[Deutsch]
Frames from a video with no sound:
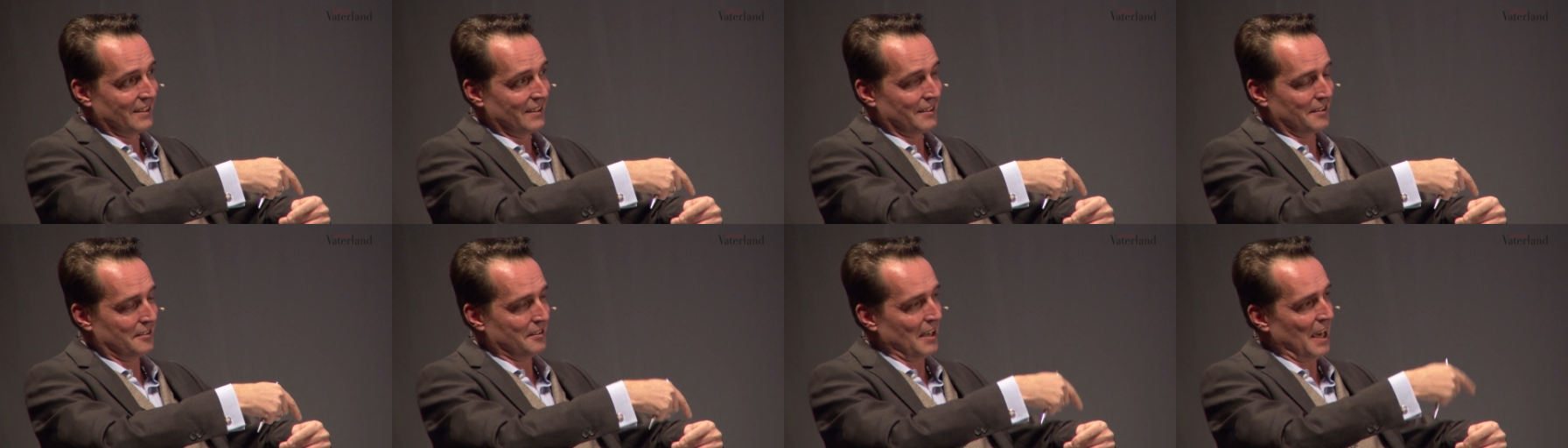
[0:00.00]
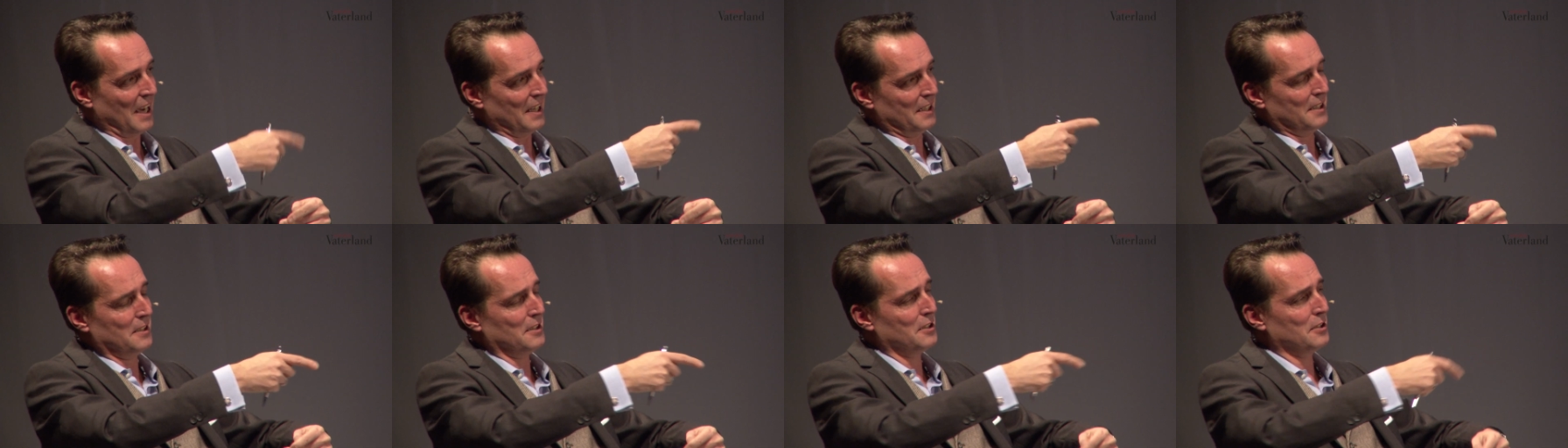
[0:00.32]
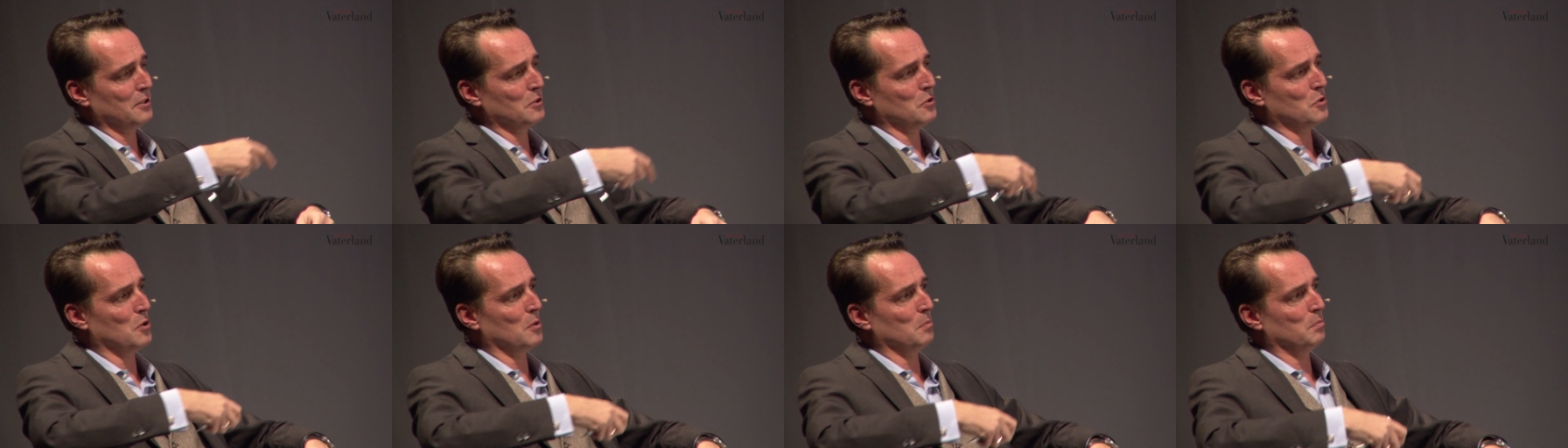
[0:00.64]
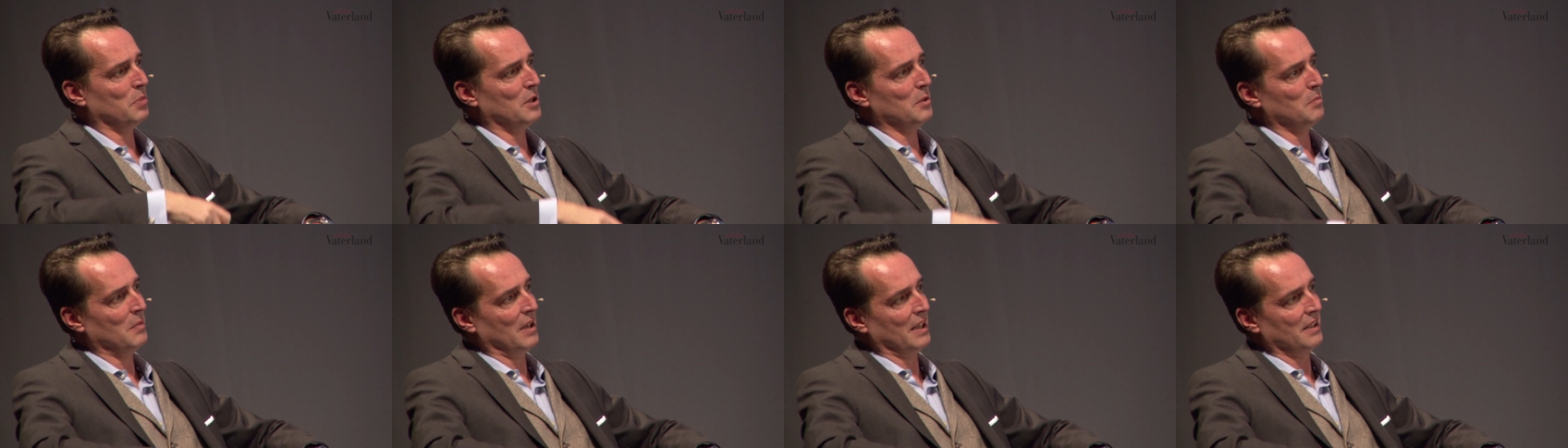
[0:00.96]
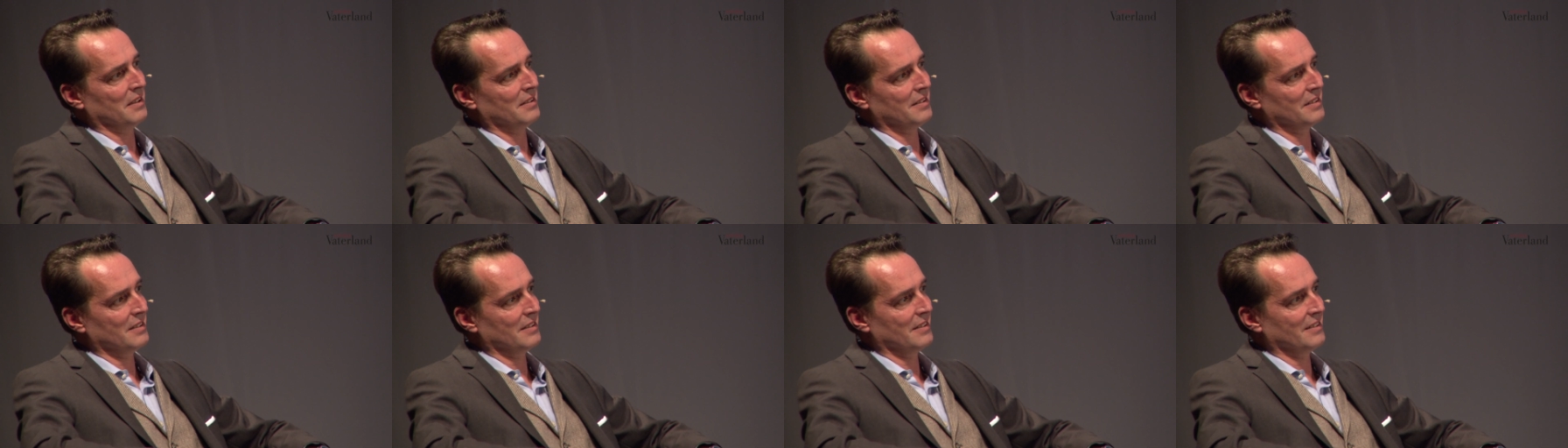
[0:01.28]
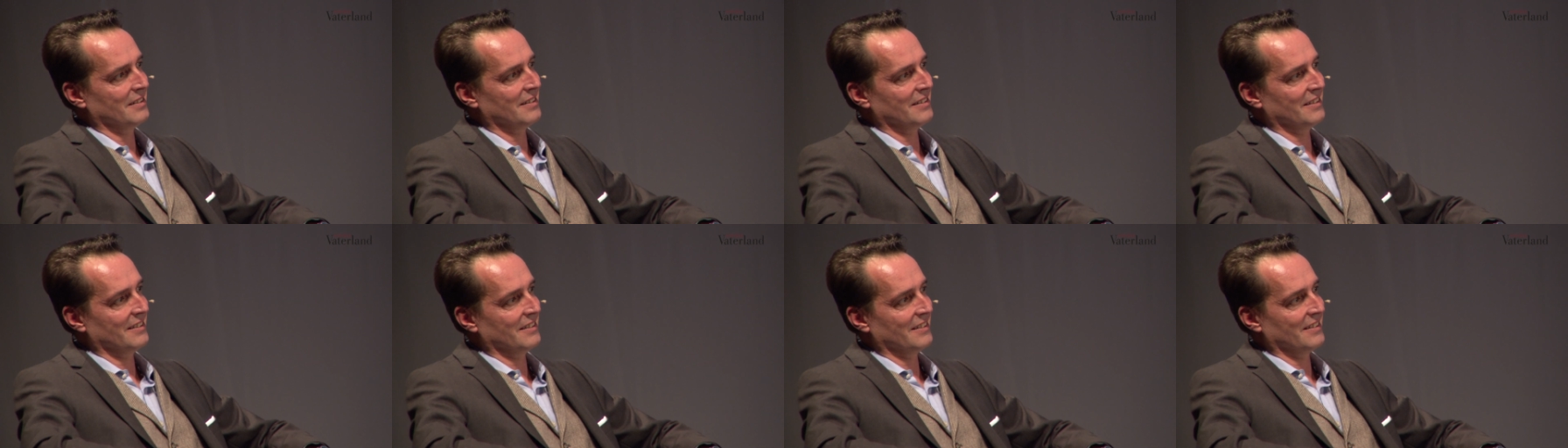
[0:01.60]
Das ist ja eigentlich ein Kompliment.
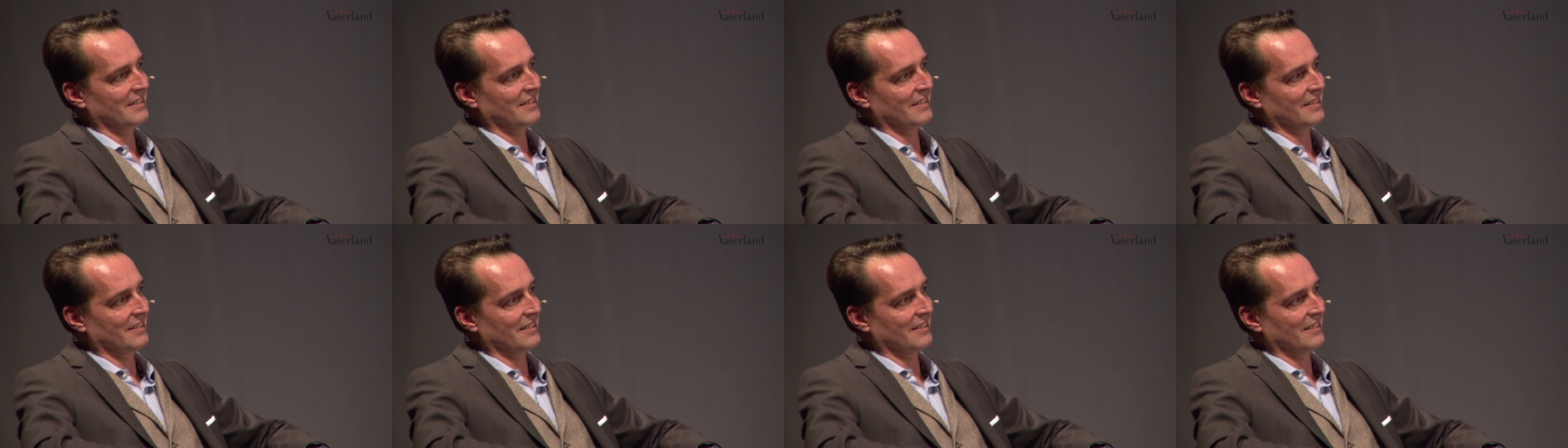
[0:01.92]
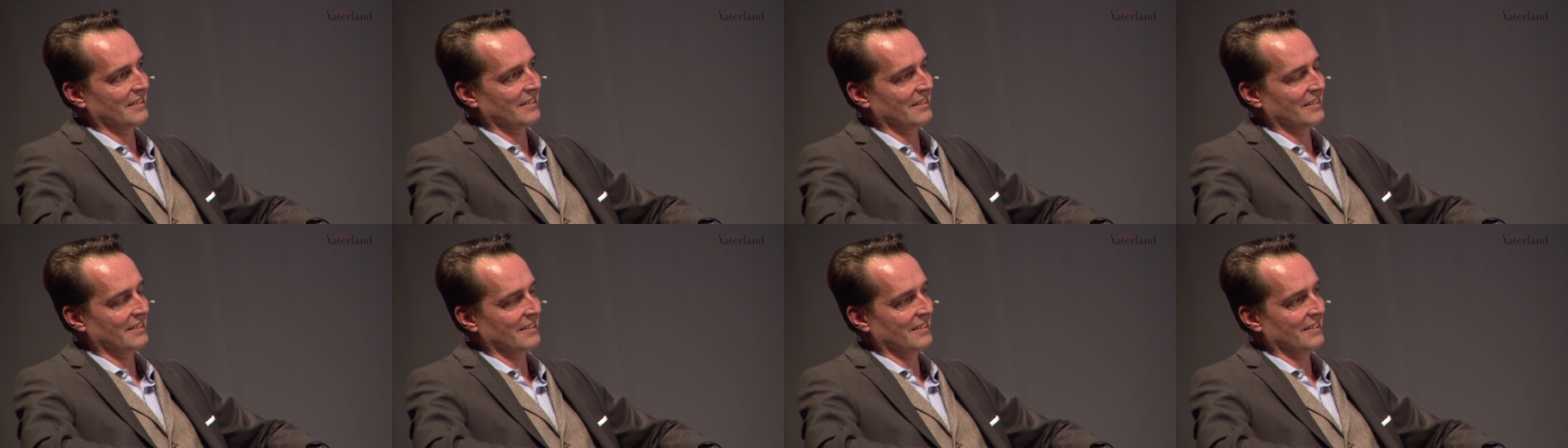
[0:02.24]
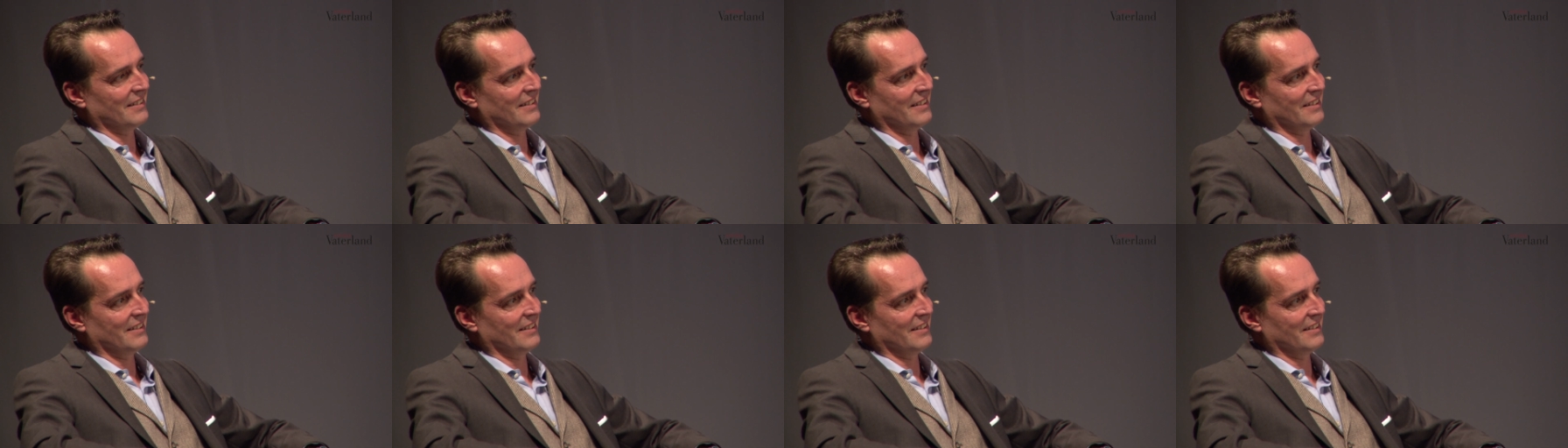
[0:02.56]
Wir haben uns sehr